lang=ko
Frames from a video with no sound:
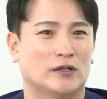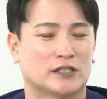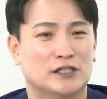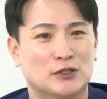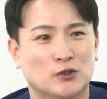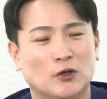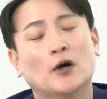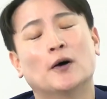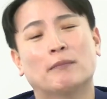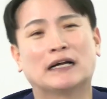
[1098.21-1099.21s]
실제로
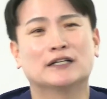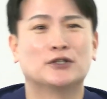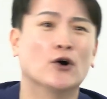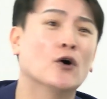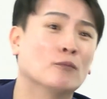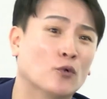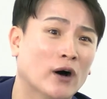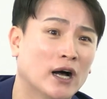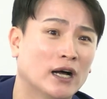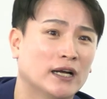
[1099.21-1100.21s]
많은
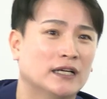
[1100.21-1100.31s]
경험과